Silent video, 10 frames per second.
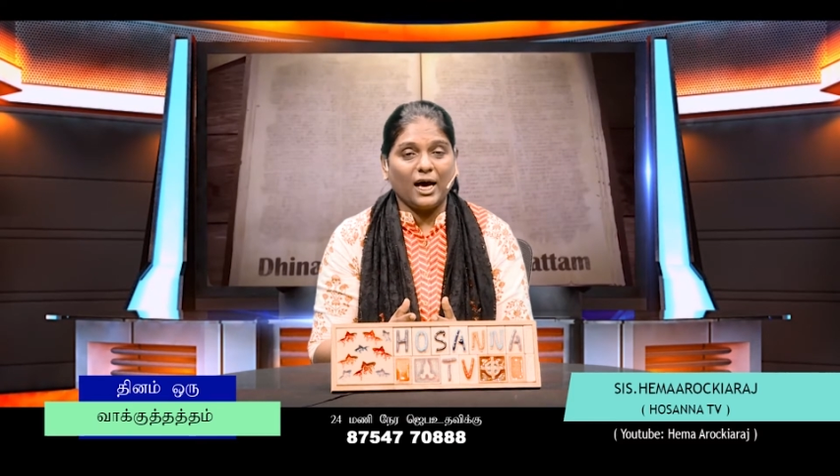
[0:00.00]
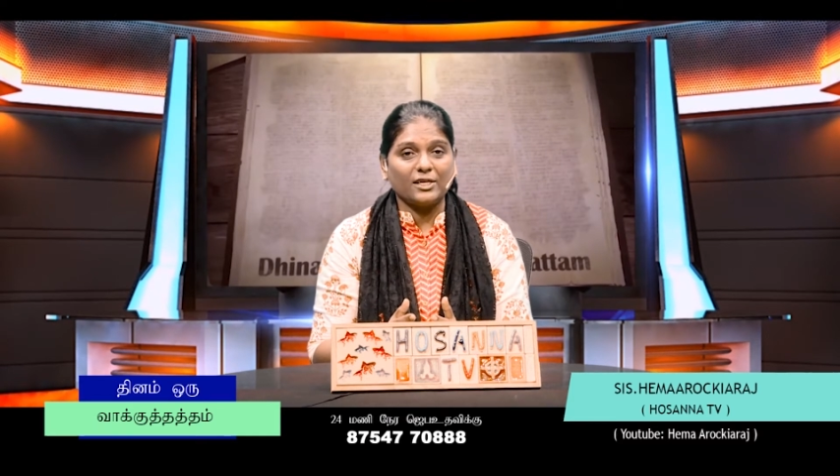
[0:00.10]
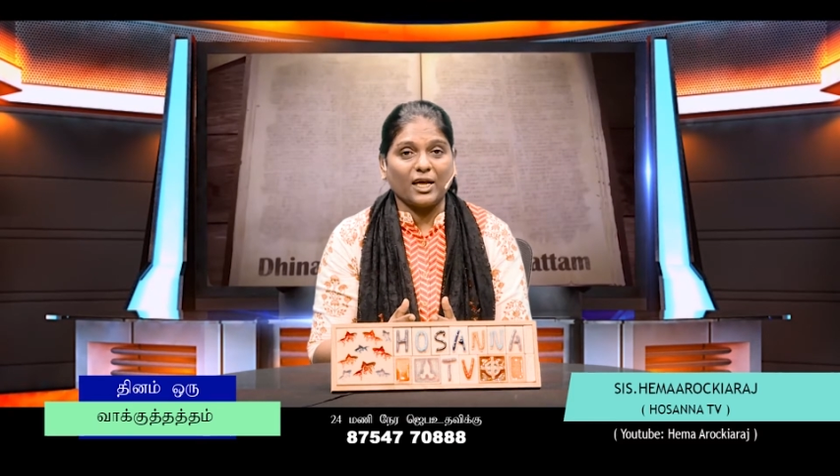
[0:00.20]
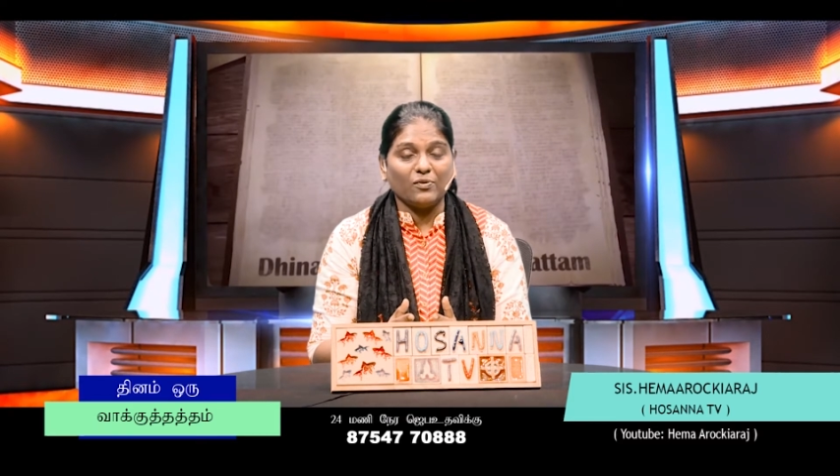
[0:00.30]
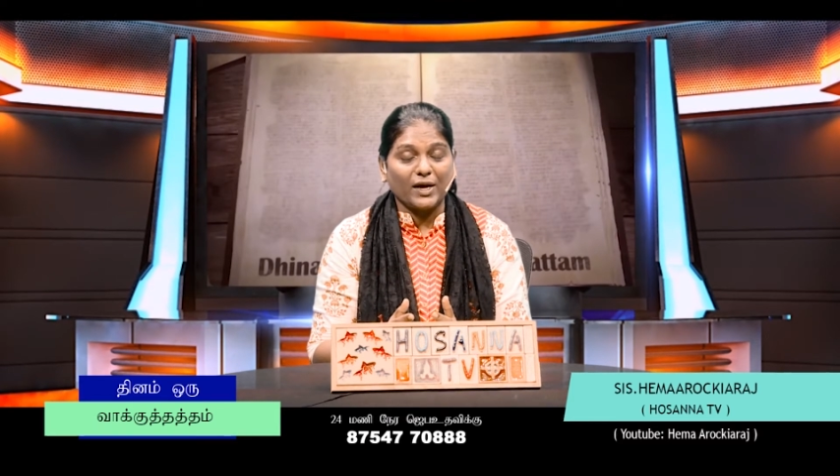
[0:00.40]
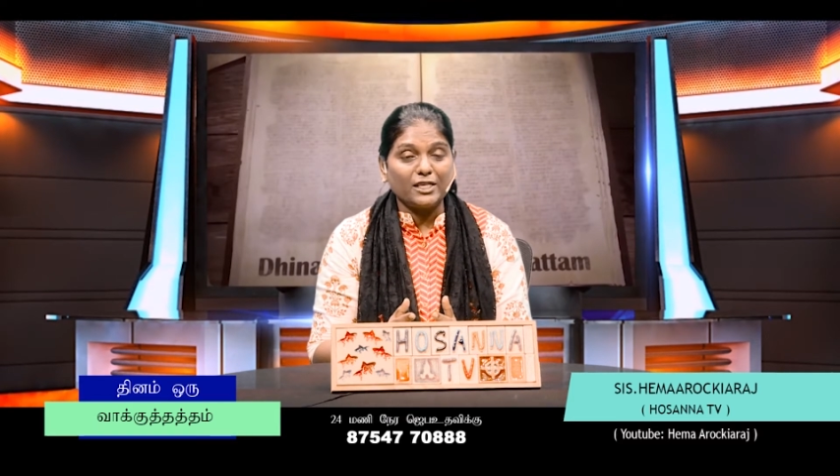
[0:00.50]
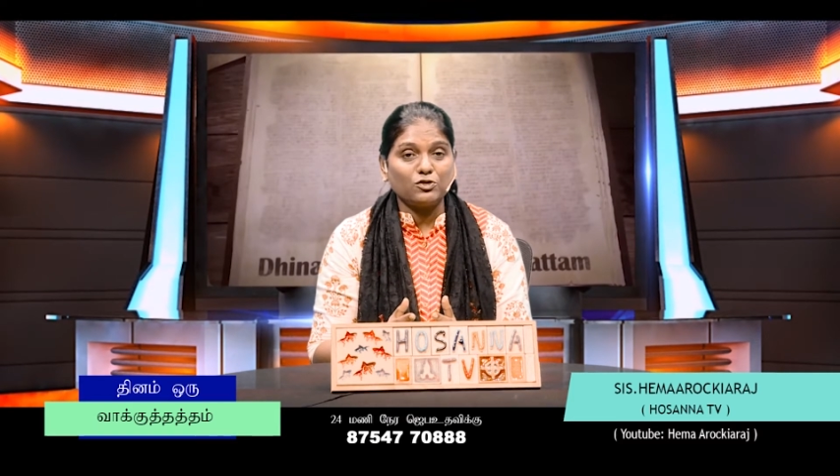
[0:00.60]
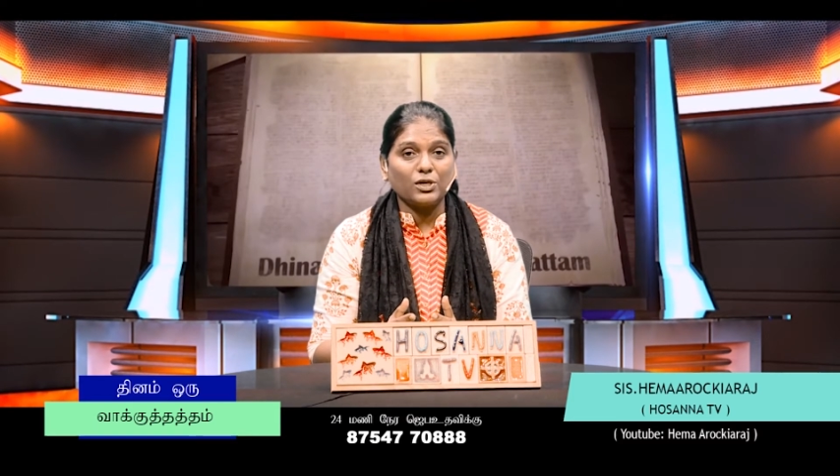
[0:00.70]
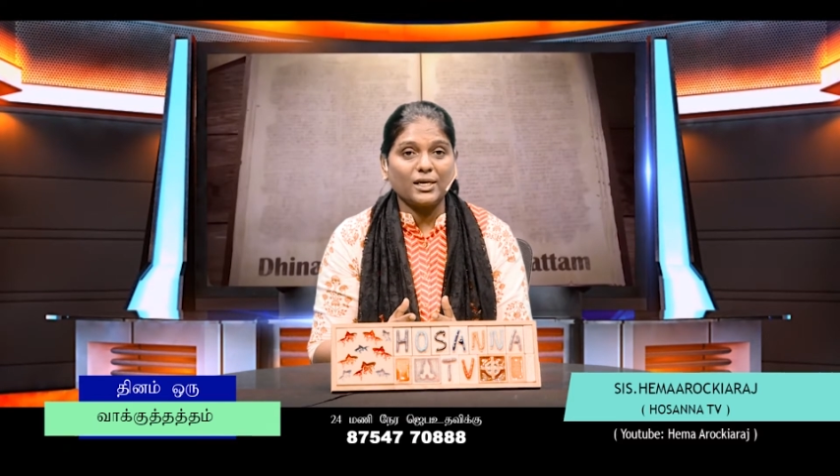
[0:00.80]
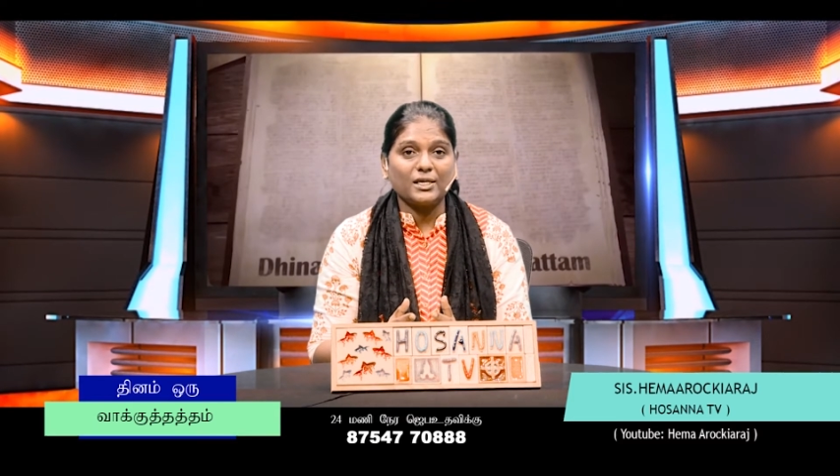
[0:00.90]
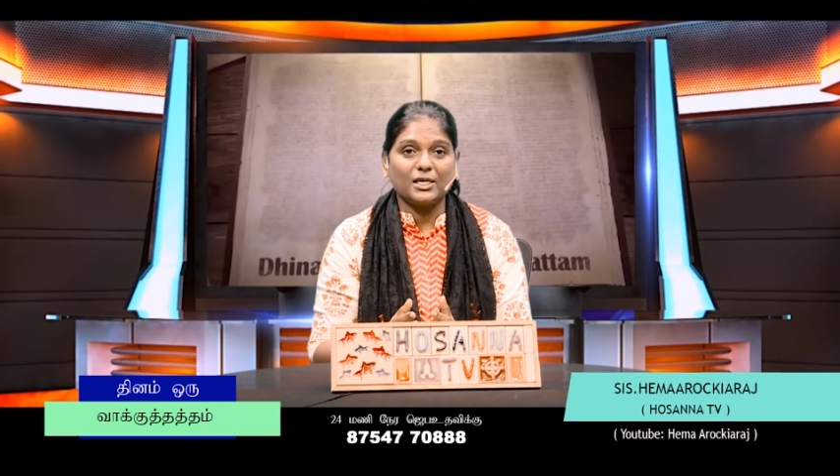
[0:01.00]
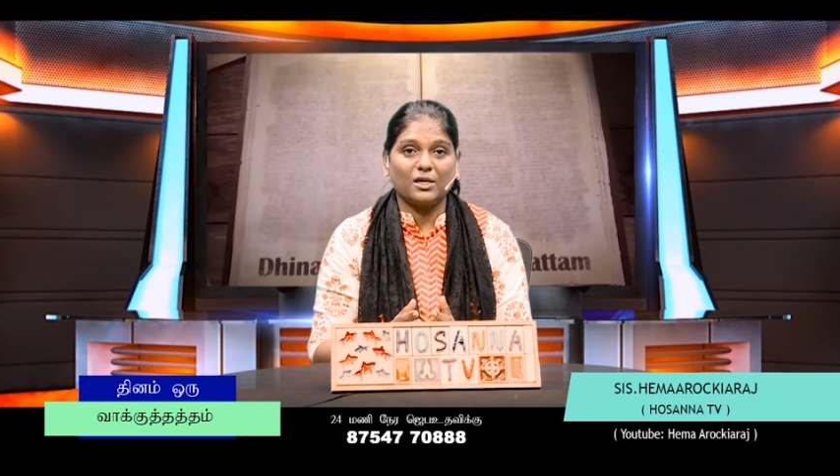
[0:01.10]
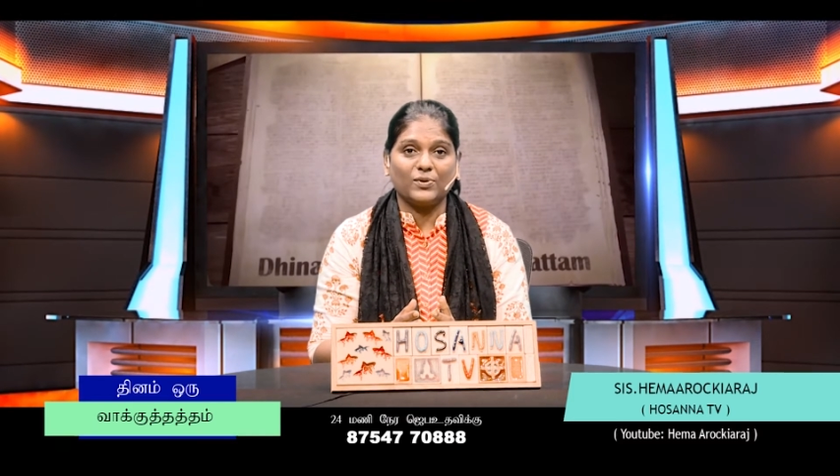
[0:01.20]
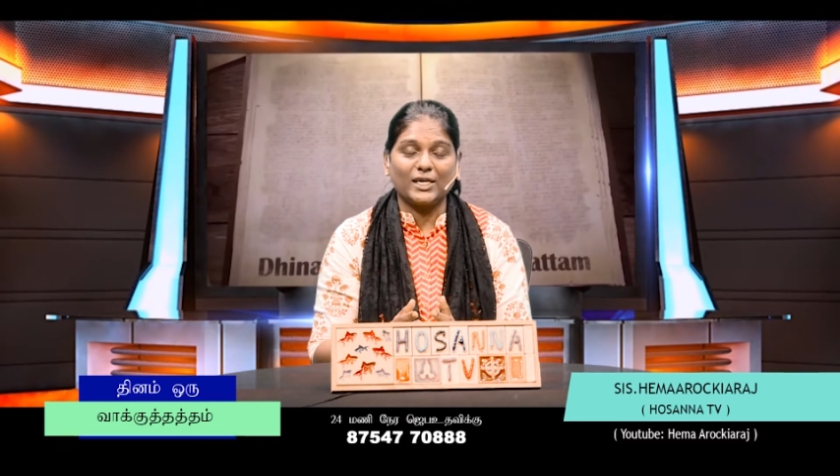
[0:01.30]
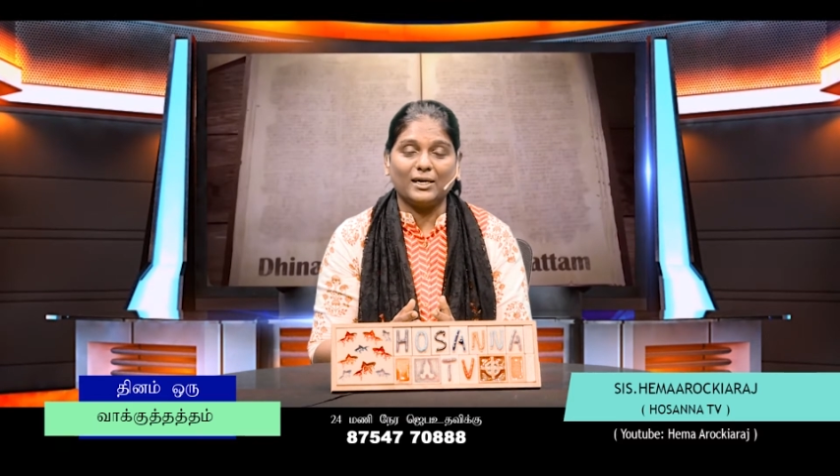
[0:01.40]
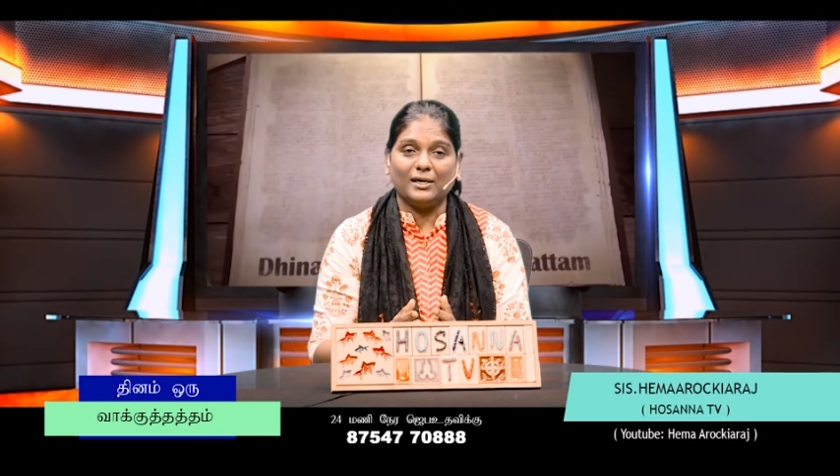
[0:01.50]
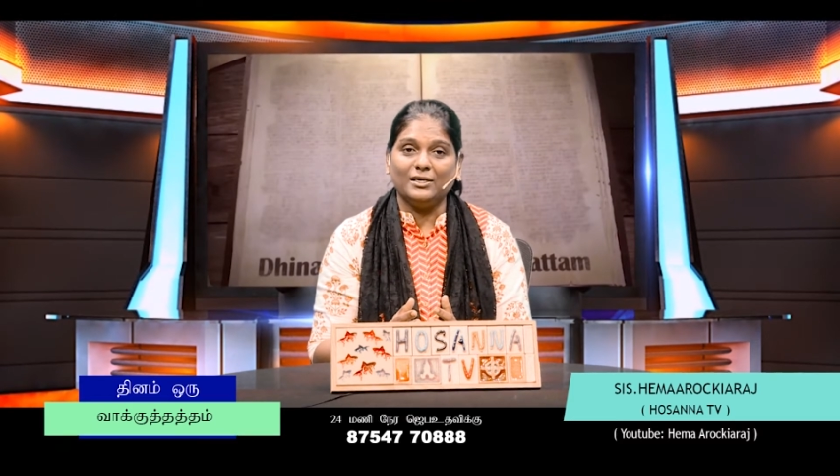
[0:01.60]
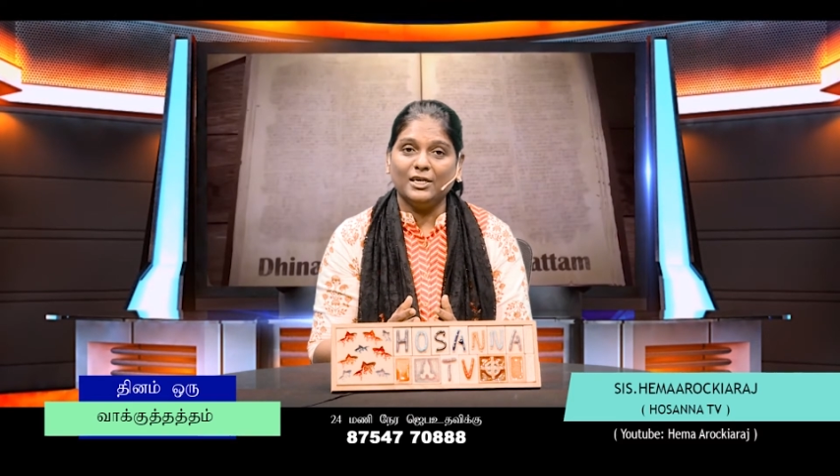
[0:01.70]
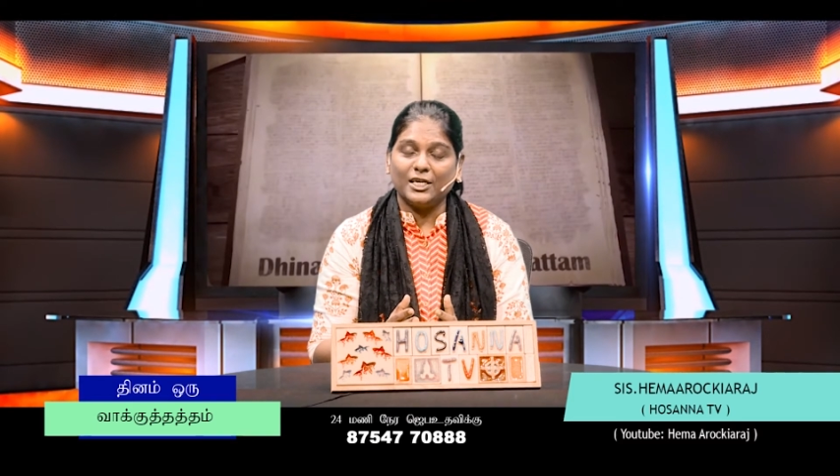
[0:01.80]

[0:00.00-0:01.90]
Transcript: அதை வைத்திருக்கிறவர்கள்